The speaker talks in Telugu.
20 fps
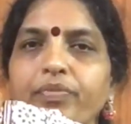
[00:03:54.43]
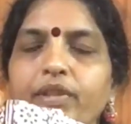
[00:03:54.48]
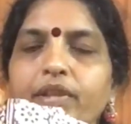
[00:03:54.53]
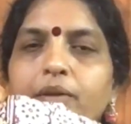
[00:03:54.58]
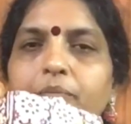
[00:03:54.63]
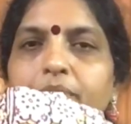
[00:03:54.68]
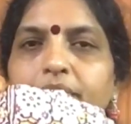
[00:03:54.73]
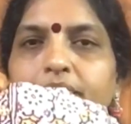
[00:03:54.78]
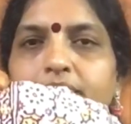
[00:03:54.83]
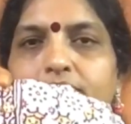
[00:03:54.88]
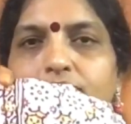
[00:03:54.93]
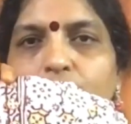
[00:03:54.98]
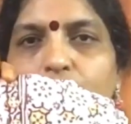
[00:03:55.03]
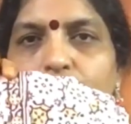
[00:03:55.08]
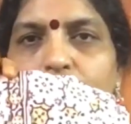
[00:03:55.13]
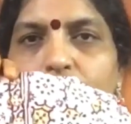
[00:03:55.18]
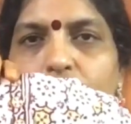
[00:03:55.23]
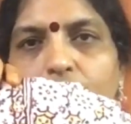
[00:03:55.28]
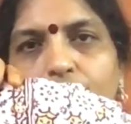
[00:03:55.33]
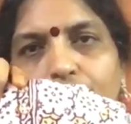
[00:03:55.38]
దీని ప్రైస్
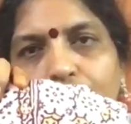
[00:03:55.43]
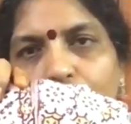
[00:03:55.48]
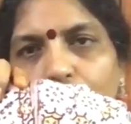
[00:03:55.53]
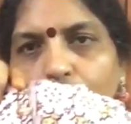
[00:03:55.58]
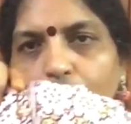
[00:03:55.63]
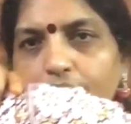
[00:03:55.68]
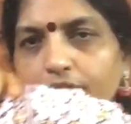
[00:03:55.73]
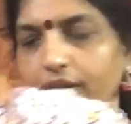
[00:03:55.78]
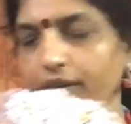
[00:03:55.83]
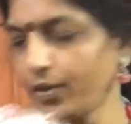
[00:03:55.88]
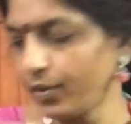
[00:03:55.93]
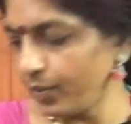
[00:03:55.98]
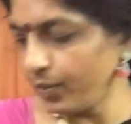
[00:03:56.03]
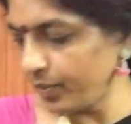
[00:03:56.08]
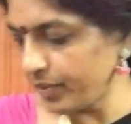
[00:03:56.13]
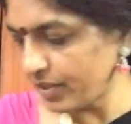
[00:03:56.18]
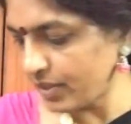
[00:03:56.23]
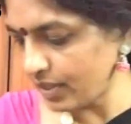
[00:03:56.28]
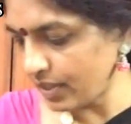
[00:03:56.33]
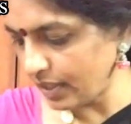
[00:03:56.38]
వచ్చేసి ఫోర్ హండ్రెడ్
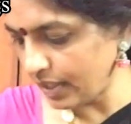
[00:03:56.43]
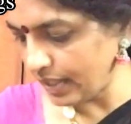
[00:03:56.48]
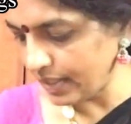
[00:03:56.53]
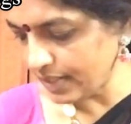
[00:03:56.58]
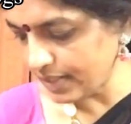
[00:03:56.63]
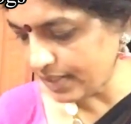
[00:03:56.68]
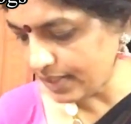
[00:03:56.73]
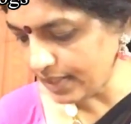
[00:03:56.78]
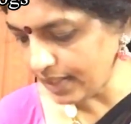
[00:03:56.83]
రూపీస్ అండి ఇది